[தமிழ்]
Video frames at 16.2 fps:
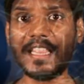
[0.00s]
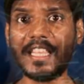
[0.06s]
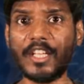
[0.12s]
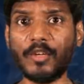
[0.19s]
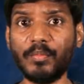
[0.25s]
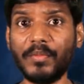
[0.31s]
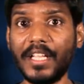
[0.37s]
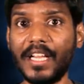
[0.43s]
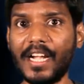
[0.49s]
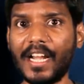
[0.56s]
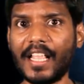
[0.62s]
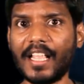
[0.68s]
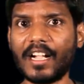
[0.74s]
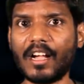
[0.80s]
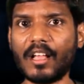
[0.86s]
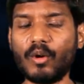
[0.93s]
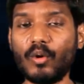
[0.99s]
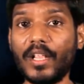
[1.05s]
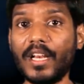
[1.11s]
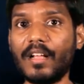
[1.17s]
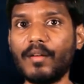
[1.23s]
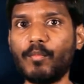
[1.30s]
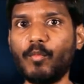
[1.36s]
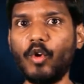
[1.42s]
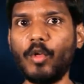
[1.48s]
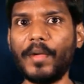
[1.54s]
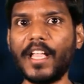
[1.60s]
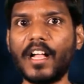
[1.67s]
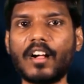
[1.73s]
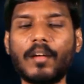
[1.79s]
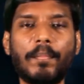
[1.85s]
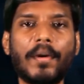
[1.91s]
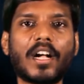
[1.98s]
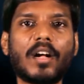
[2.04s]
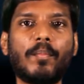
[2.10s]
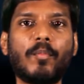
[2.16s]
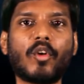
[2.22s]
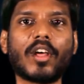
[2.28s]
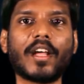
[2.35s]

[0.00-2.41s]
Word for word: அனைத்தையும் இன்றைய காணொலியில் முழுமையாக பார்க்க